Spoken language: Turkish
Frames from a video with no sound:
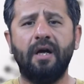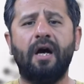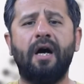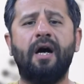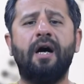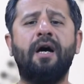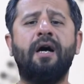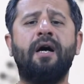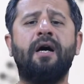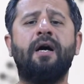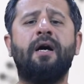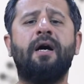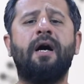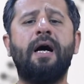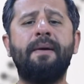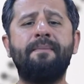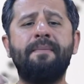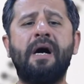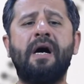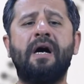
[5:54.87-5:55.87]
ha
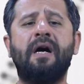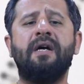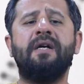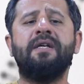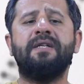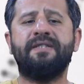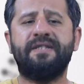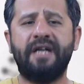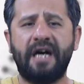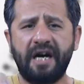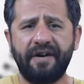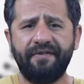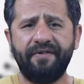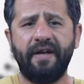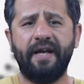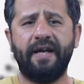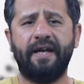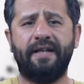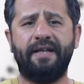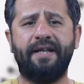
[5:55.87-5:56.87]
ama zarf
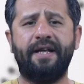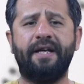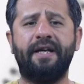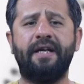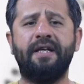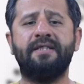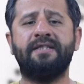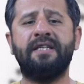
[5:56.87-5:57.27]
ekleri,